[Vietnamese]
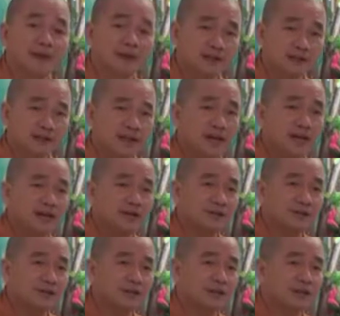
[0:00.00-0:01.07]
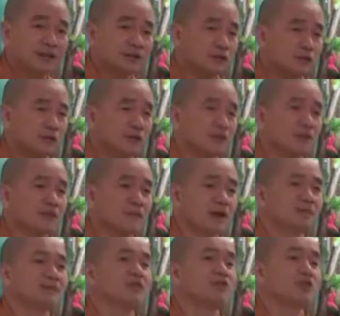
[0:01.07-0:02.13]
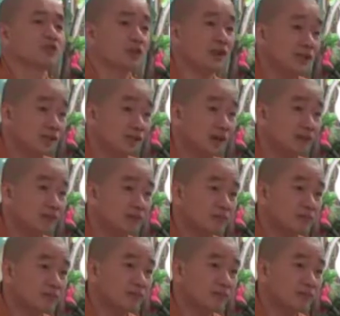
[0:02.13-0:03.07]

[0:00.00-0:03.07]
Cái thứ hai là những người thân của mình tiếp dẫn, mình có chịu đi hay không?